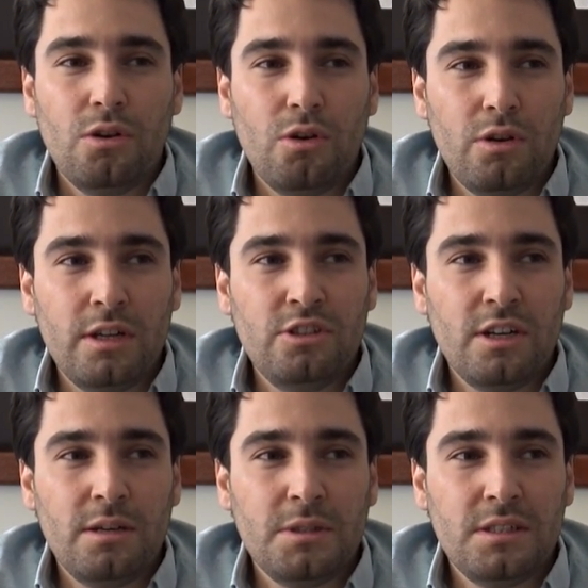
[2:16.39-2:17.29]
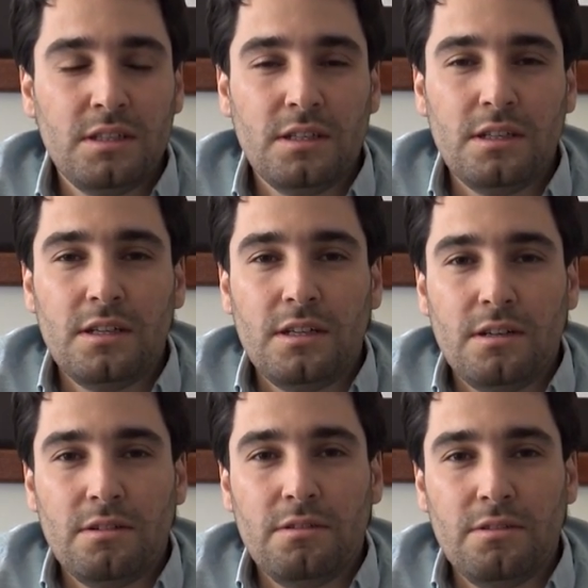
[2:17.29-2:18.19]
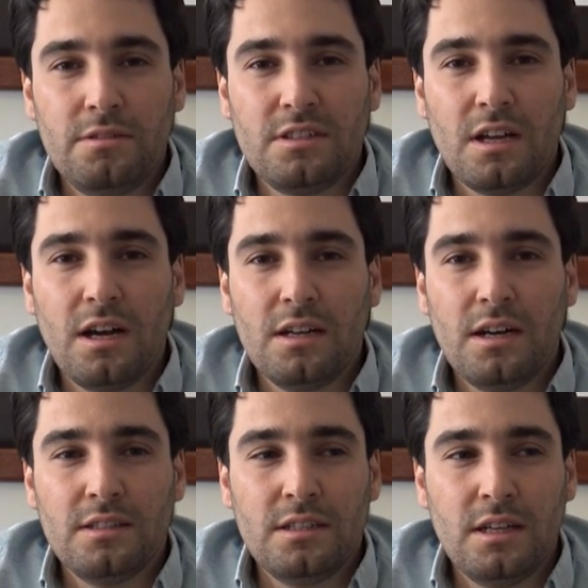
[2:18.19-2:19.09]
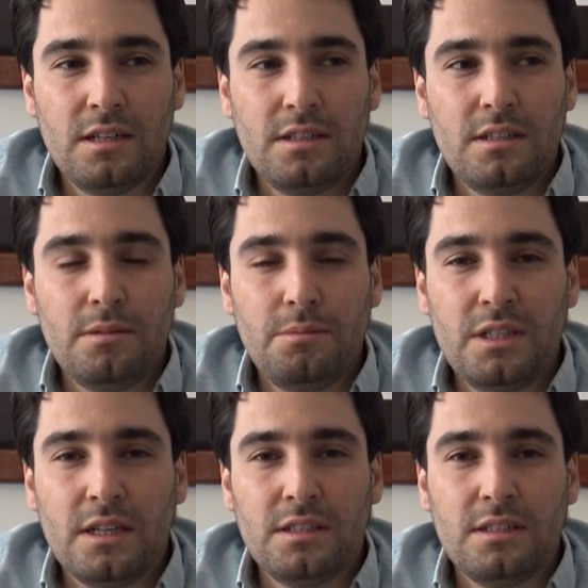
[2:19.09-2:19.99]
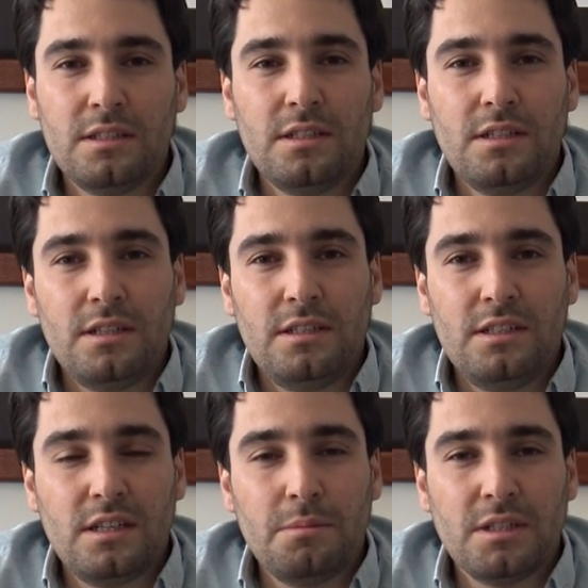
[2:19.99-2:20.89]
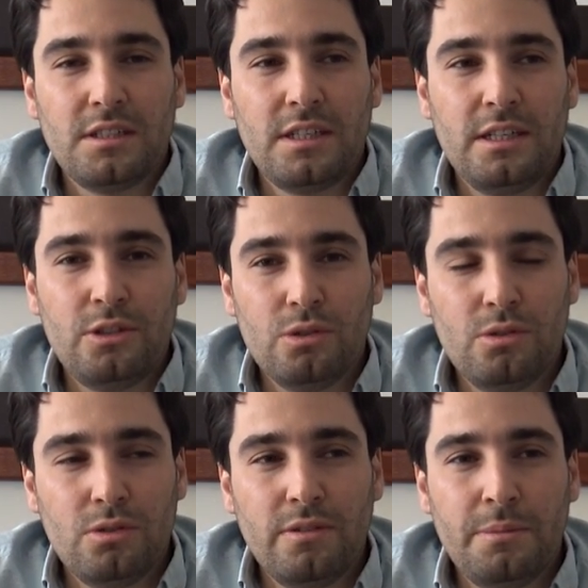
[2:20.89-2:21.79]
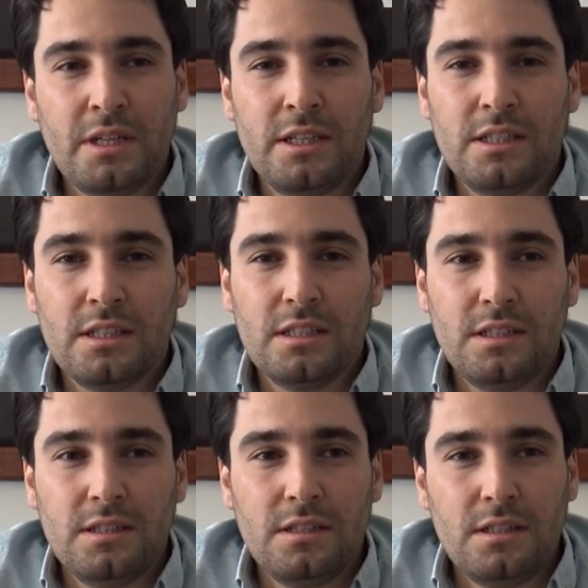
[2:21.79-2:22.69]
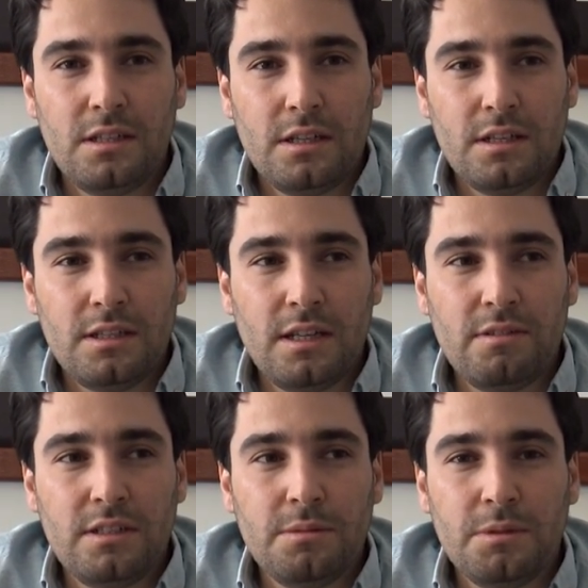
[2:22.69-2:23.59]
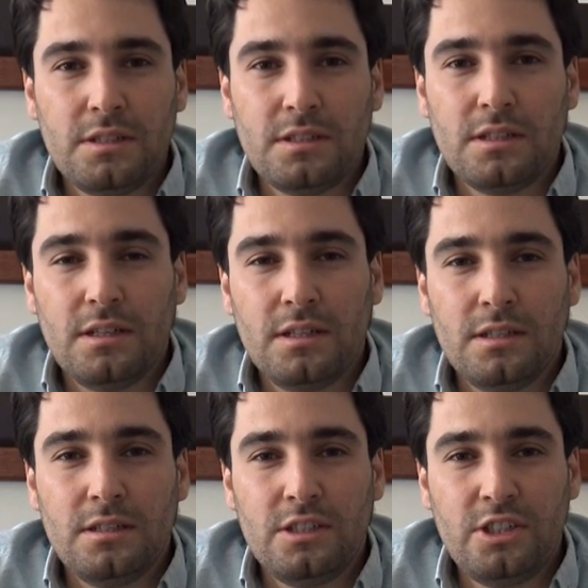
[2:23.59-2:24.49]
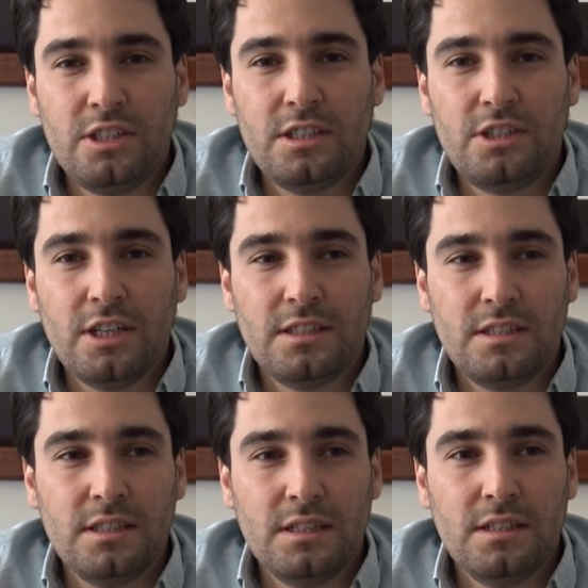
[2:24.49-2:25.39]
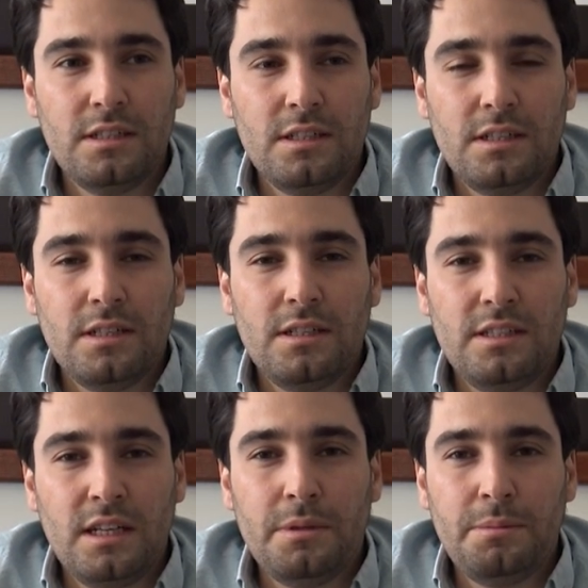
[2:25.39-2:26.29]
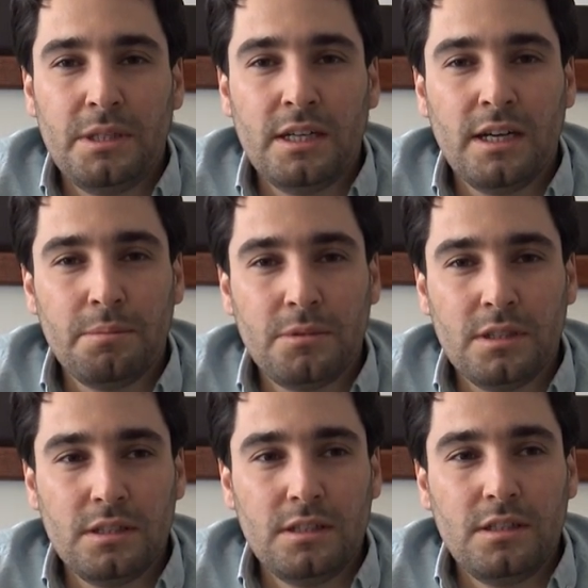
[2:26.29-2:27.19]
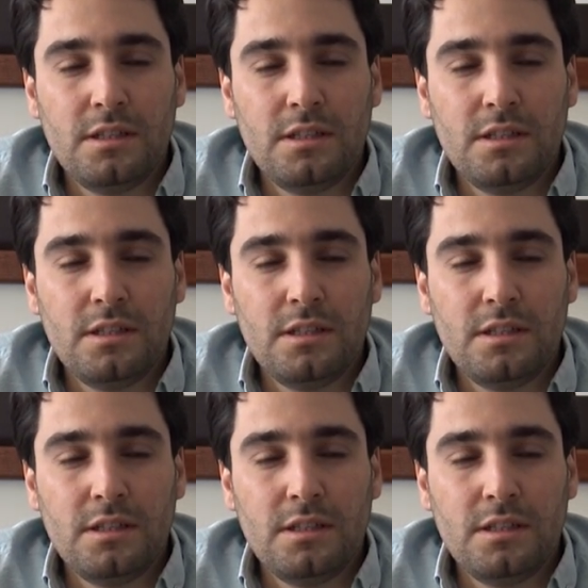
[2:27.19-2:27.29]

Öğrencilerimizin e, sağlığı adına binanın yıkılması gerekiyordu ve bina yıkıldı. Devletimiz e, iki yıl içerisinde yeni bir bina yaptı.